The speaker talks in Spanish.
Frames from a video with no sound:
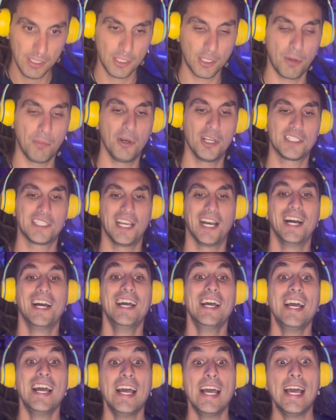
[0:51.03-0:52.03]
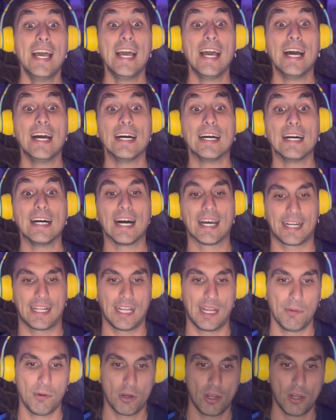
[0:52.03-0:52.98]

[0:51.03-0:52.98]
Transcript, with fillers: como decía, arrancamos